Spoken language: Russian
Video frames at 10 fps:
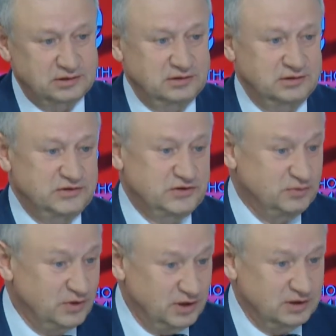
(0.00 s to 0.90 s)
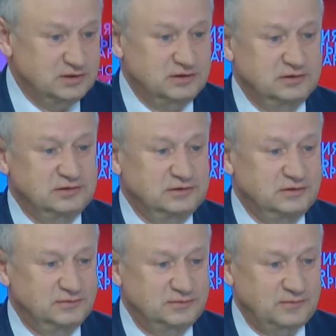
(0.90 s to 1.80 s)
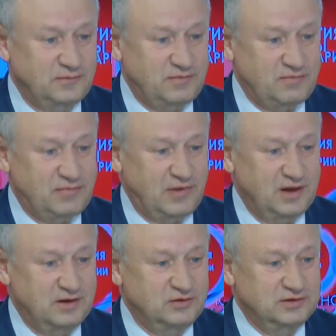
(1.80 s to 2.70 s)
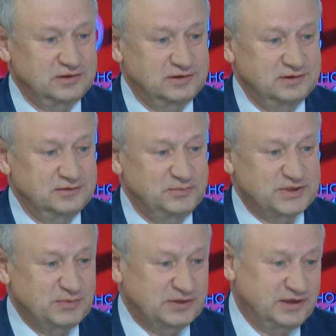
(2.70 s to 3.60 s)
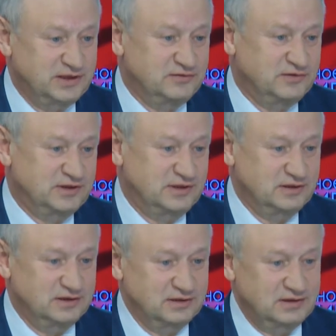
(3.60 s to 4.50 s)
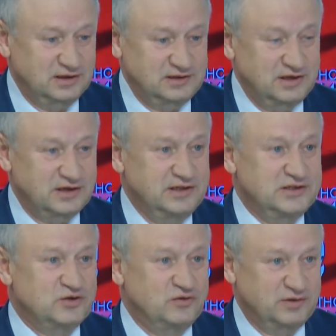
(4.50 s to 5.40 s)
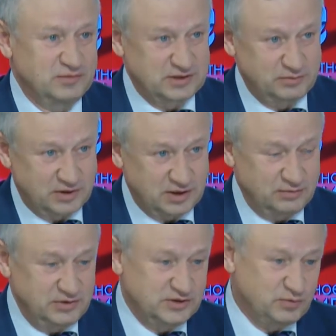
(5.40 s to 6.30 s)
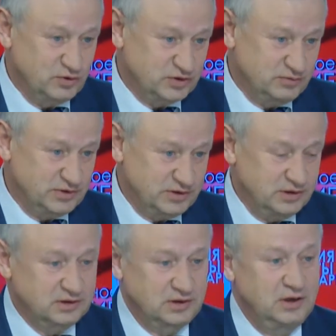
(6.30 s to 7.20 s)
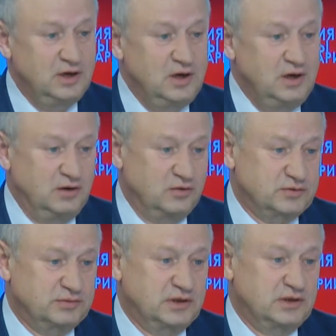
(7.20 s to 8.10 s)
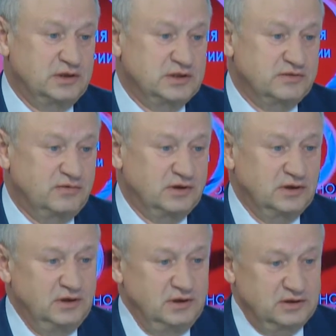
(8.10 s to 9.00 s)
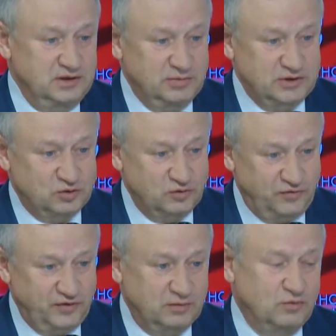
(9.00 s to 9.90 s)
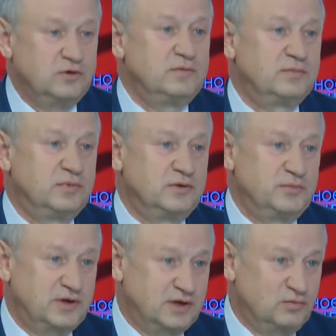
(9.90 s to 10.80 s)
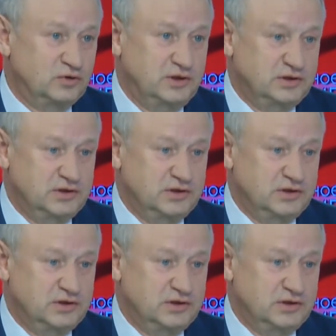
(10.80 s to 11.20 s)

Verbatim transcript: э, земляк э, он э, посмотрел, вот как неорганизованно мы собираем и используем эти ягоды. В общем-то, организовал небольшую фирму по переработке